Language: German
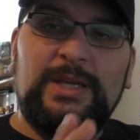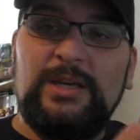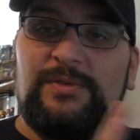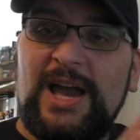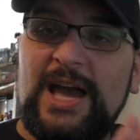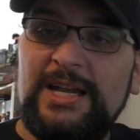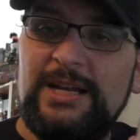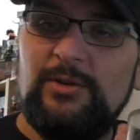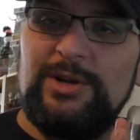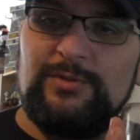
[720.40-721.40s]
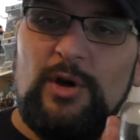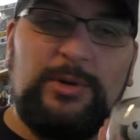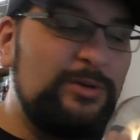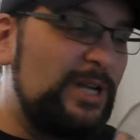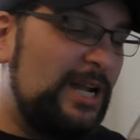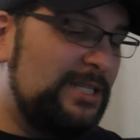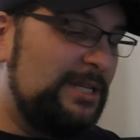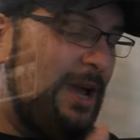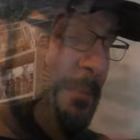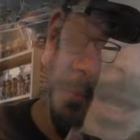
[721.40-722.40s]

Ich feiere den und ich freue mich total, dass ich ihn habe.